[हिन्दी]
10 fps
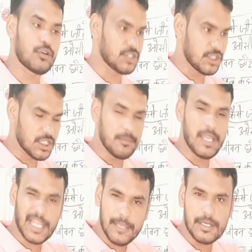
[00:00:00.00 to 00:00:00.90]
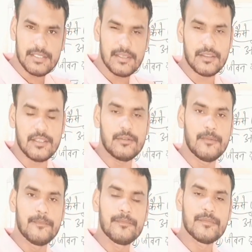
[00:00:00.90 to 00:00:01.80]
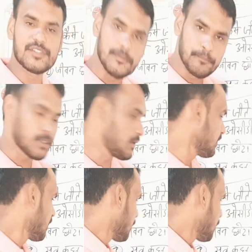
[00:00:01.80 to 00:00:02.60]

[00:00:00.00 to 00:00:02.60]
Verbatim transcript: और जिंदगी में आगे बढ़ सकते हो सिंपल